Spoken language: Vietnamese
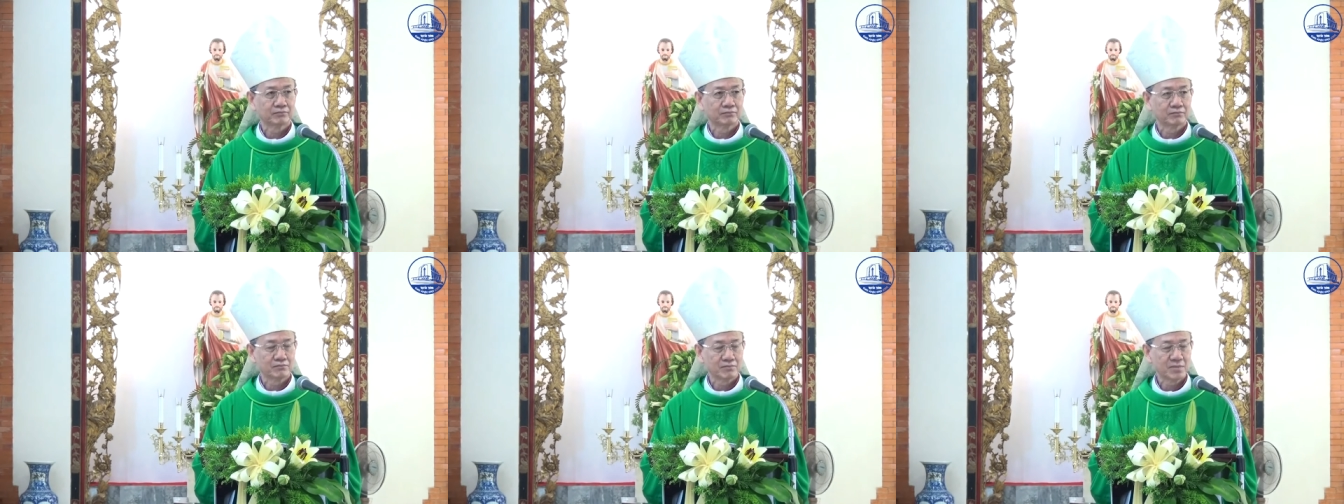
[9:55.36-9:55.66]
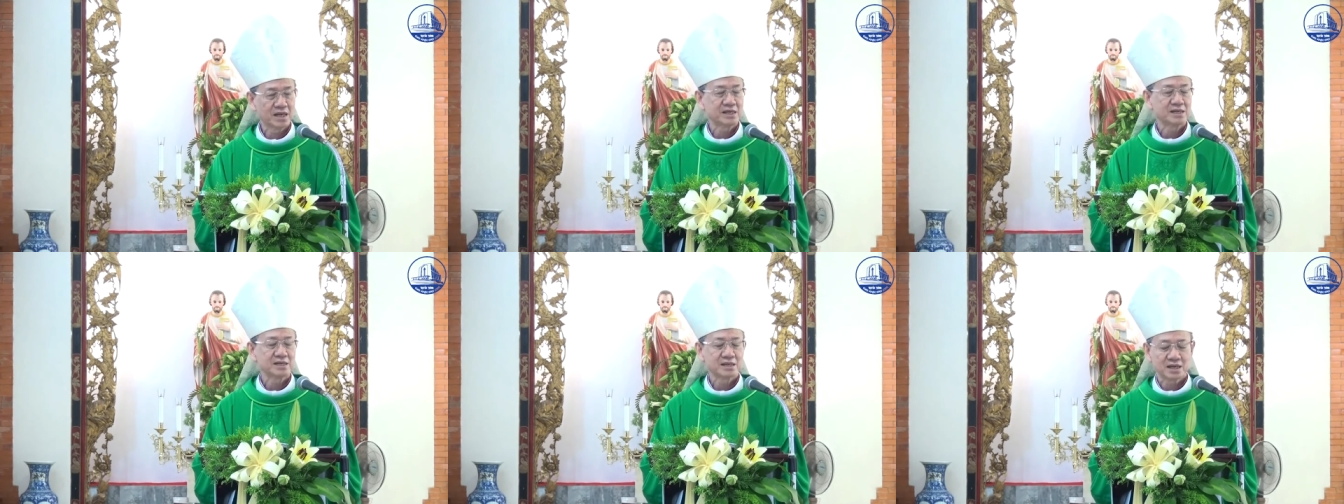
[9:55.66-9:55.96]

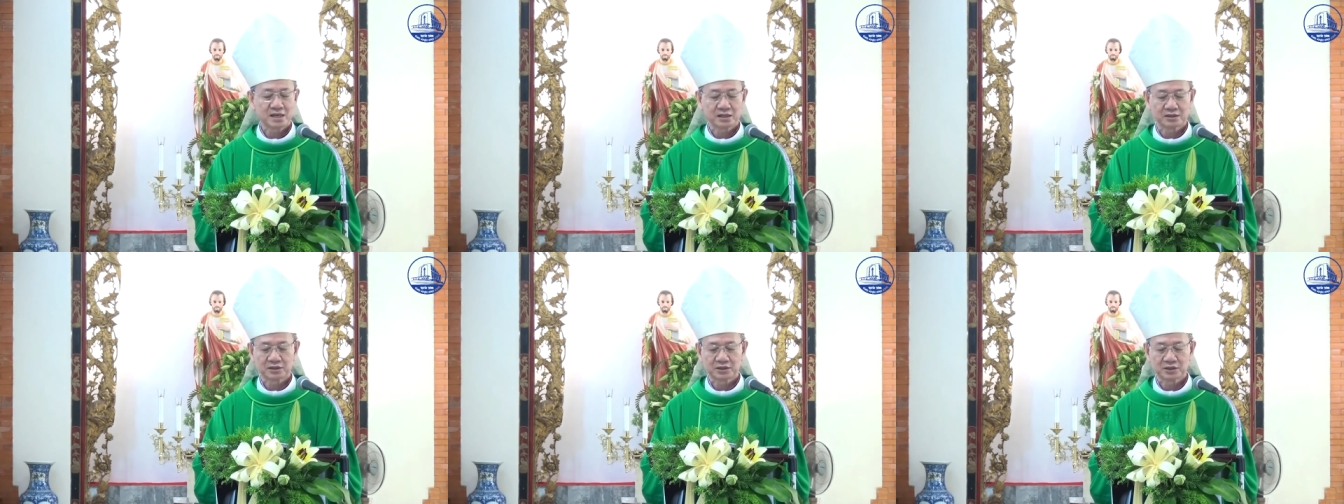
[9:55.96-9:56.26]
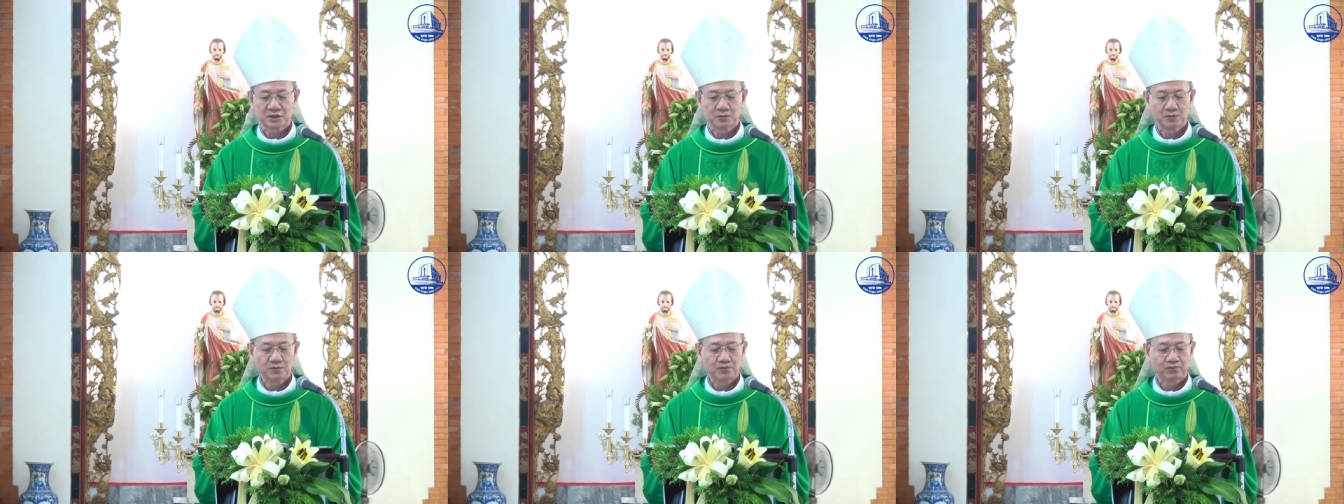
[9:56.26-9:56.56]
bánh hàng
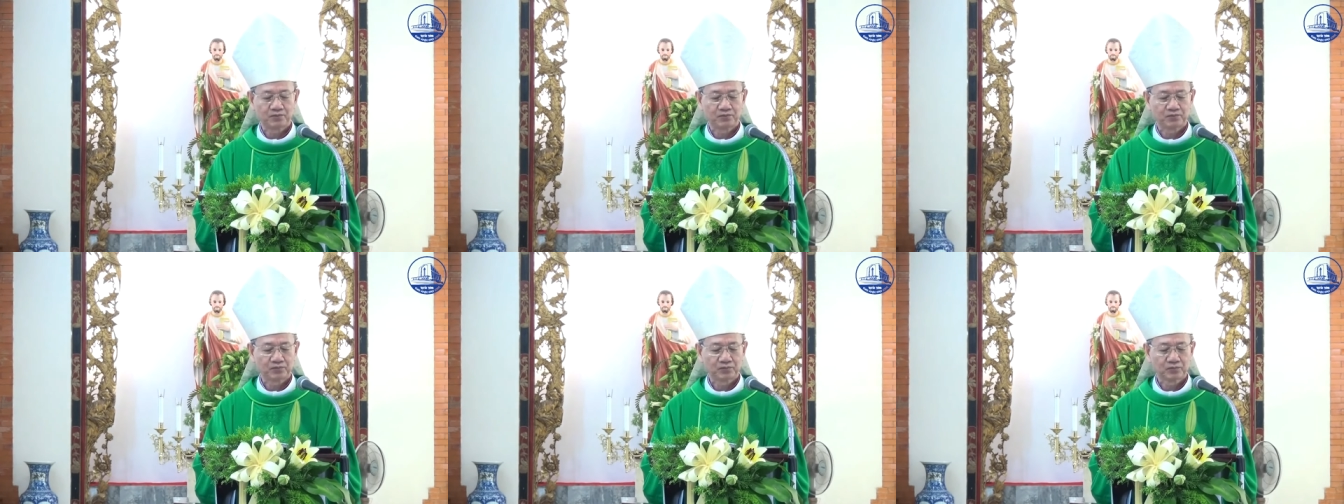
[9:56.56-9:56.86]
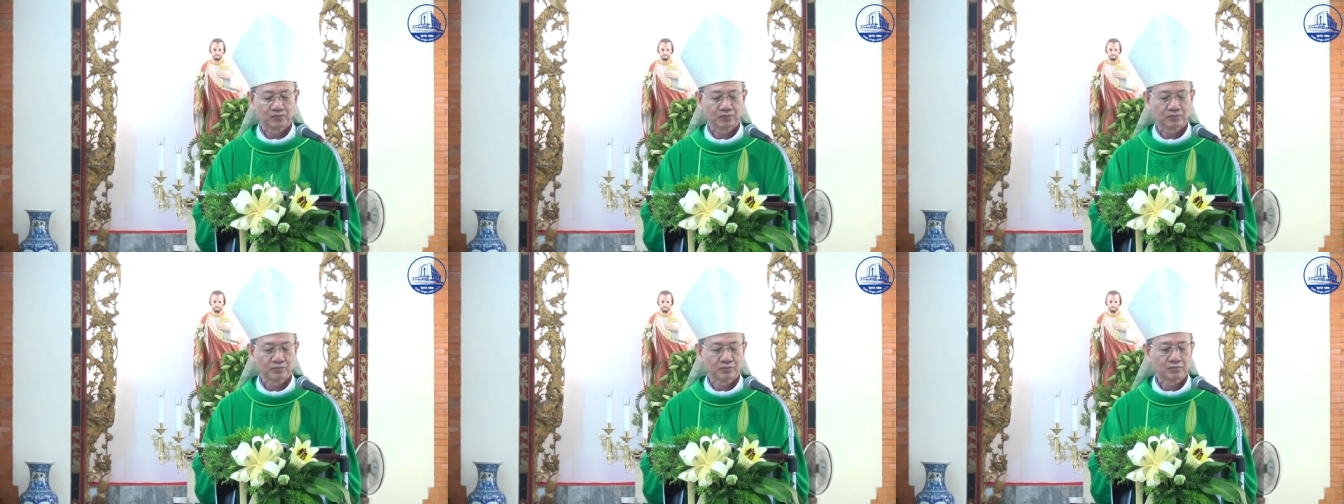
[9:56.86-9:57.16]
sống
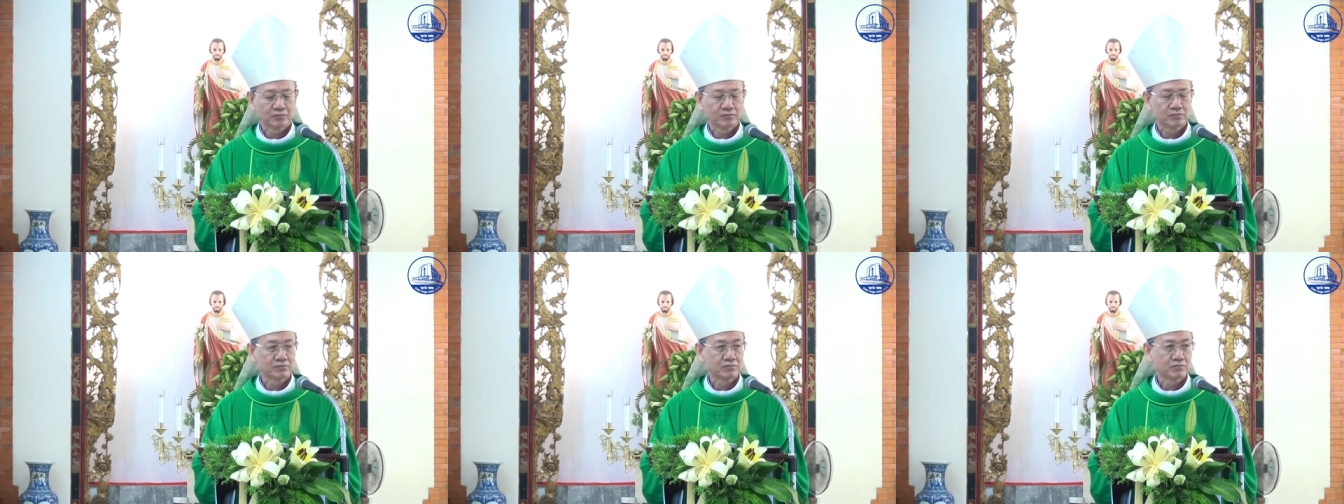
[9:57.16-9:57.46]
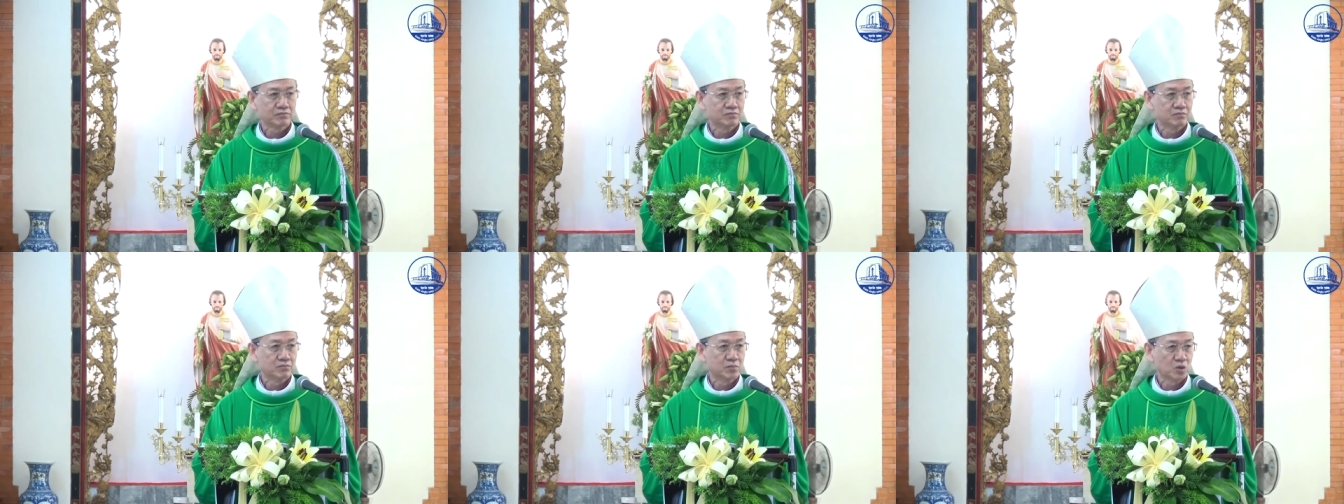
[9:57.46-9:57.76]

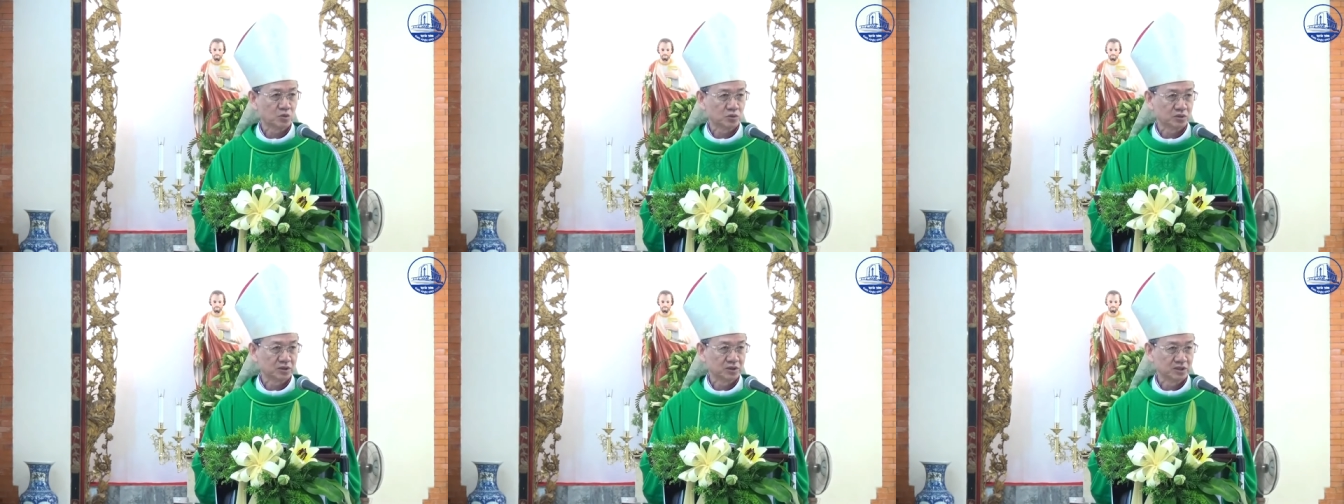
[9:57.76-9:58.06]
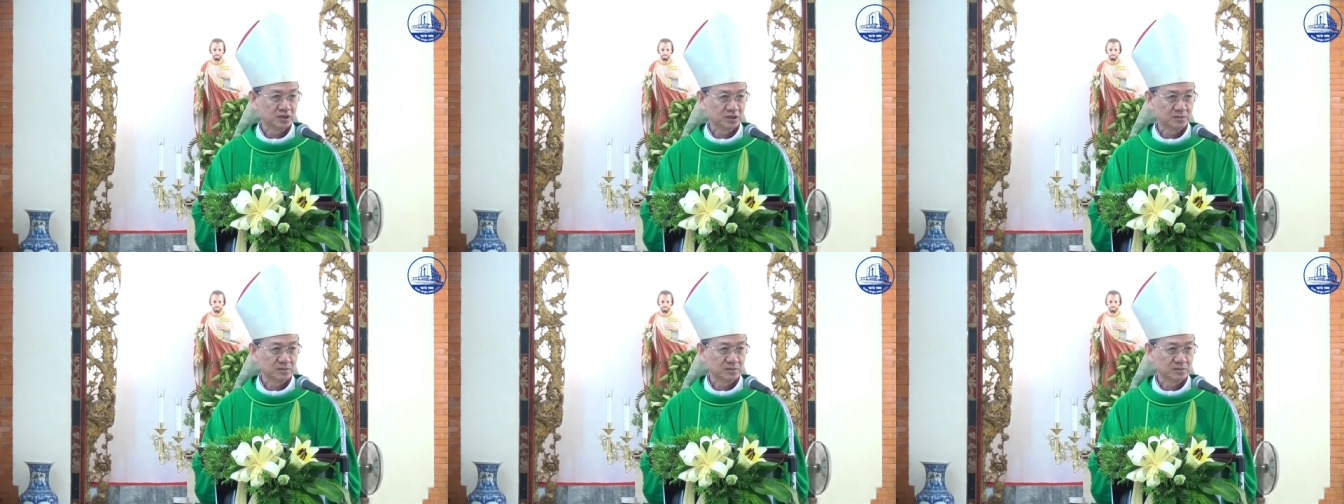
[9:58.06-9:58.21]
một